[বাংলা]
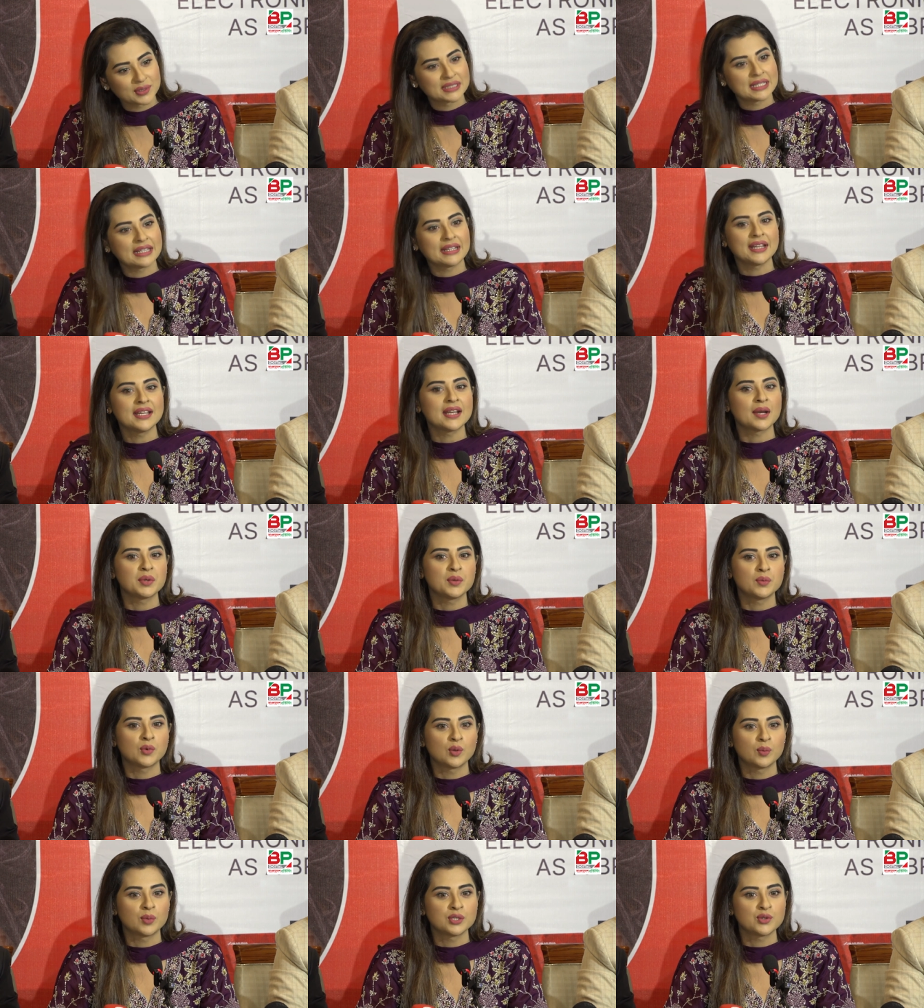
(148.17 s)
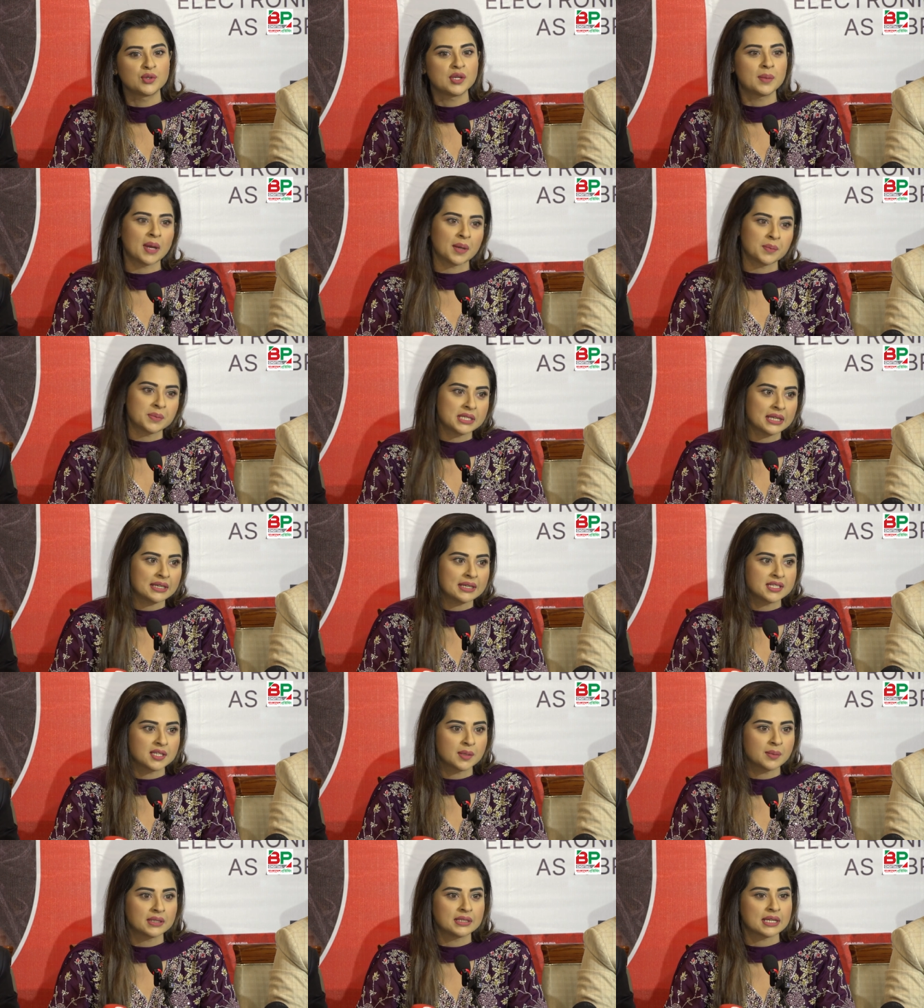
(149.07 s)
থেকেই আমি বলবো যে উনি ব্যবসায়িক
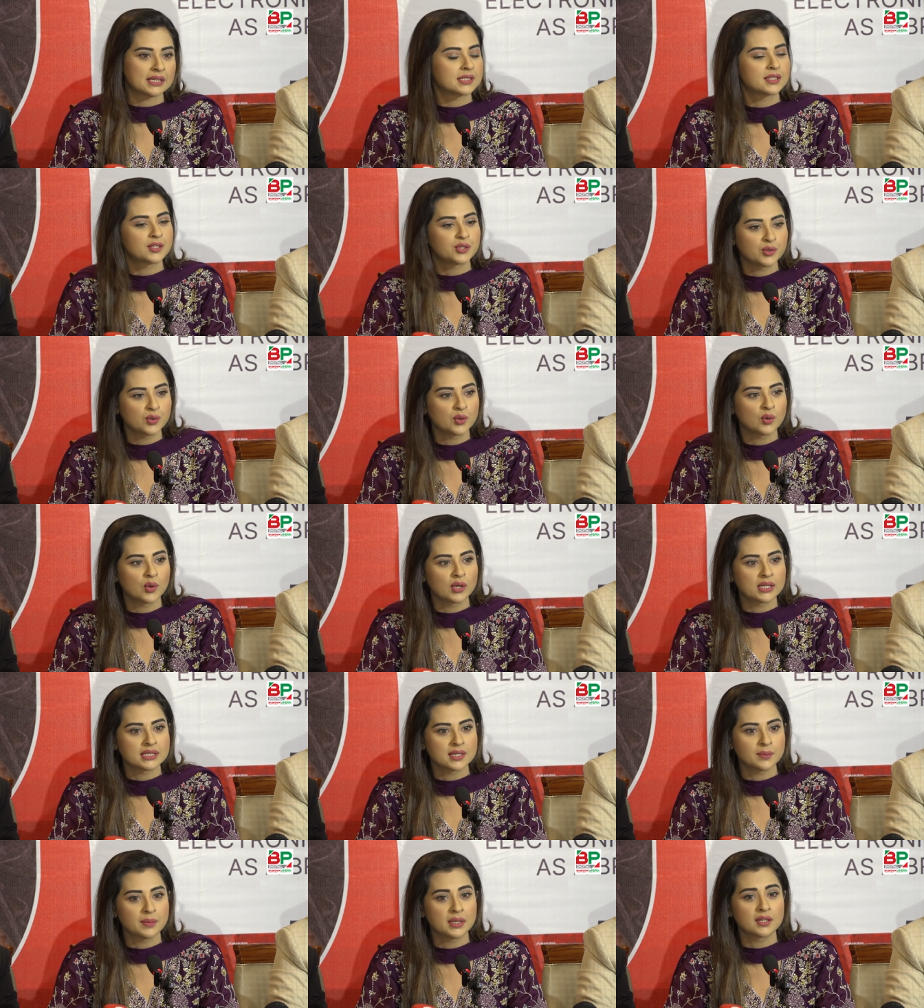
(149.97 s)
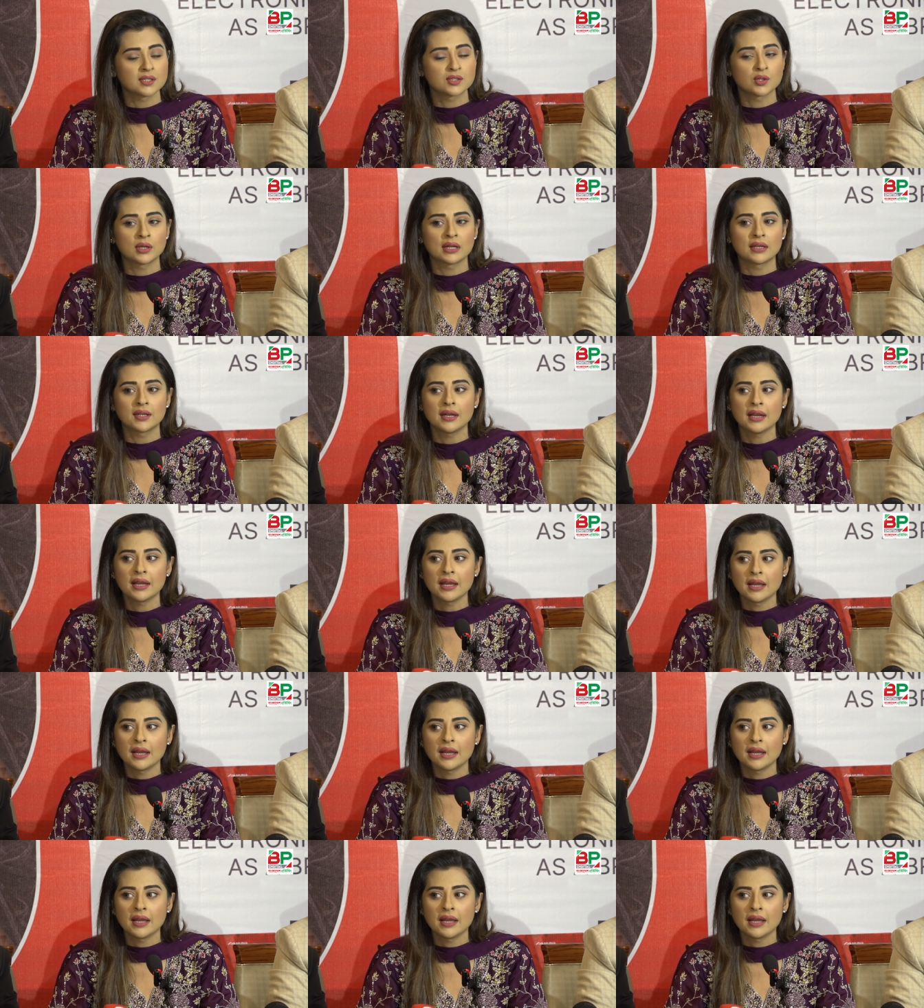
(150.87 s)
হিসেবে যাত্রা শুরু করেছে বিকজ ওনার